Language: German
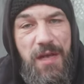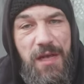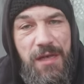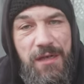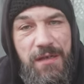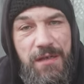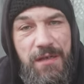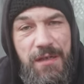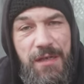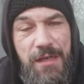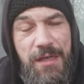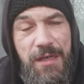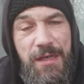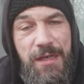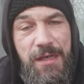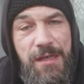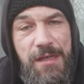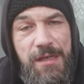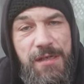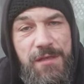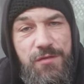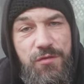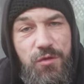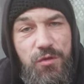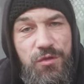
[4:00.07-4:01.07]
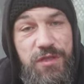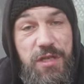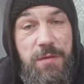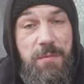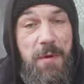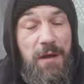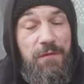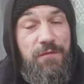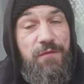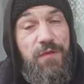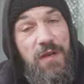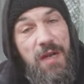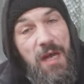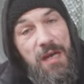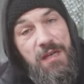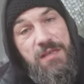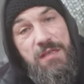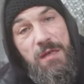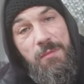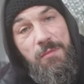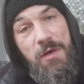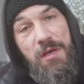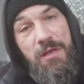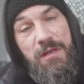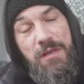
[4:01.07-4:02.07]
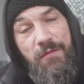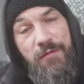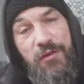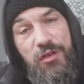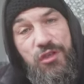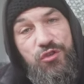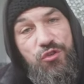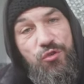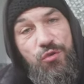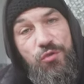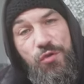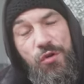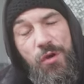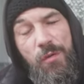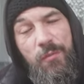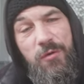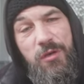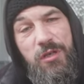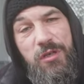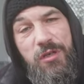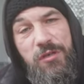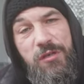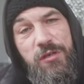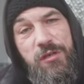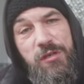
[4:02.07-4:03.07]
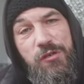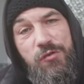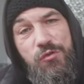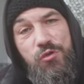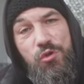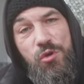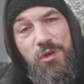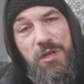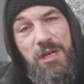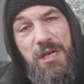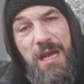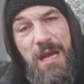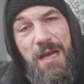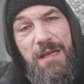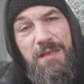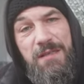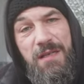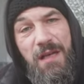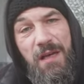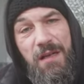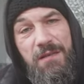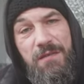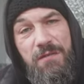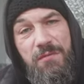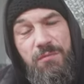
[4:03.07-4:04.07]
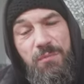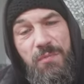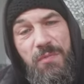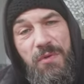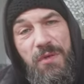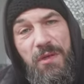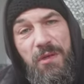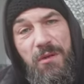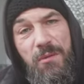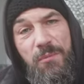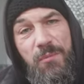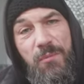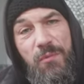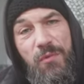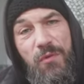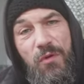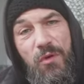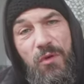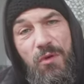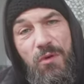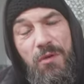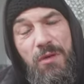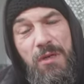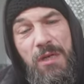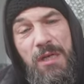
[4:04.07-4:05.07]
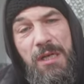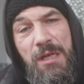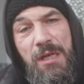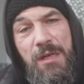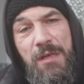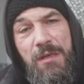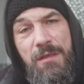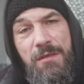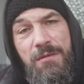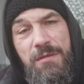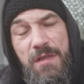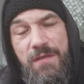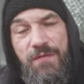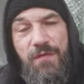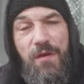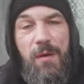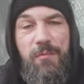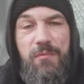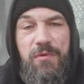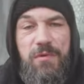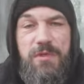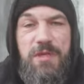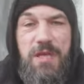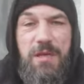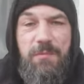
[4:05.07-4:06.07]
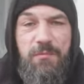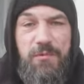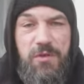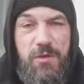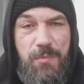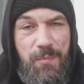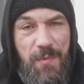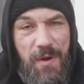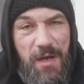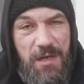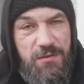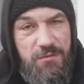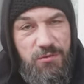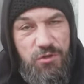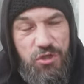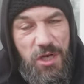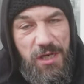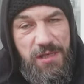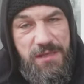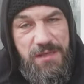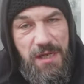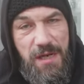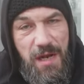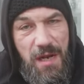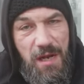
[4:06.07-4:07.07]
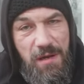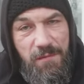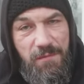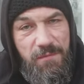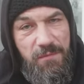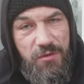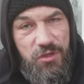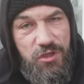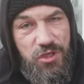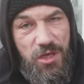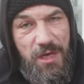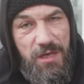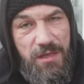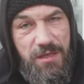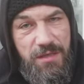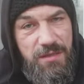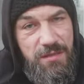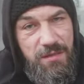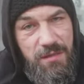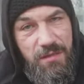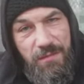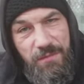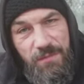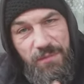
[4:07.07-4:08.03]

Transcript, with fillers: werden so die man vielleicht aber in der Wing Chun Community so gelehrt hat. Ne? So, das war mir, die, die waren scheißegal wahrscheinlich, ne?